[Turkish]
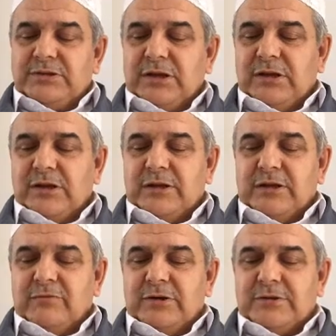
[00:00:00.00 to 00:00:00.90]
misalleri
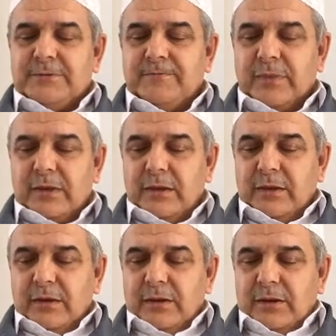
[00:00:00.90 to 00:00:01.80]
de var.
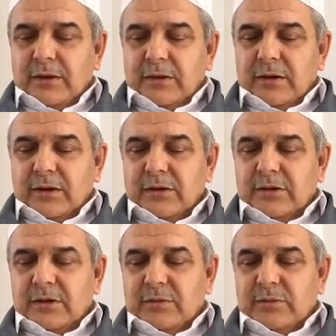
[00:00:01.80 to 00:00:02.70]

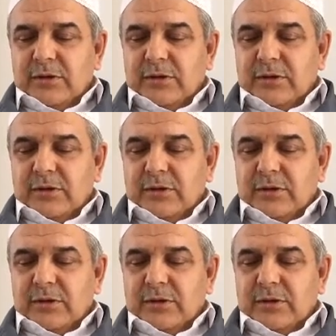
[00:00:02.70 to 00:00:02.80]
Alttaki